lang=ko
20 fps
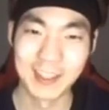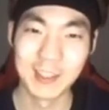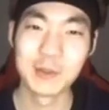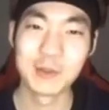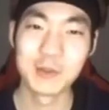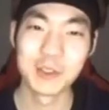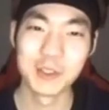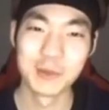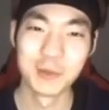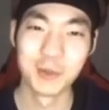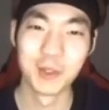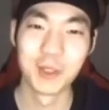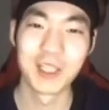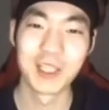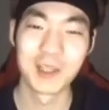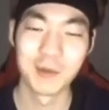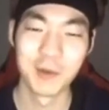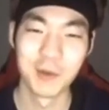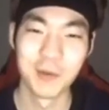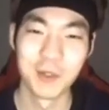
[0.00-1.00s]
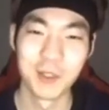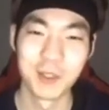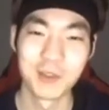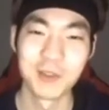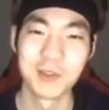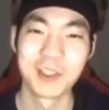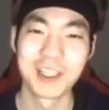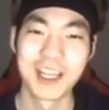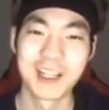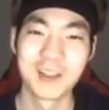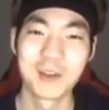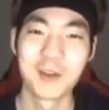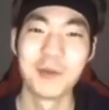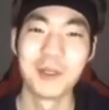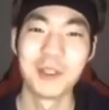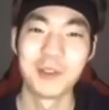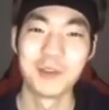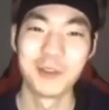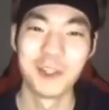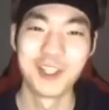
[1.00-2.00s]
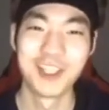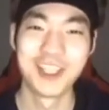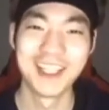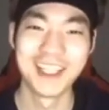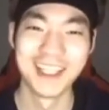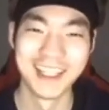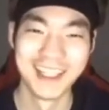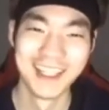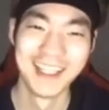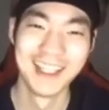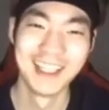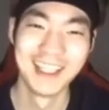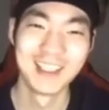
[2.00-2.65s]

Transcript: 일주일을 보내다 보면 또 달콤한 휴일이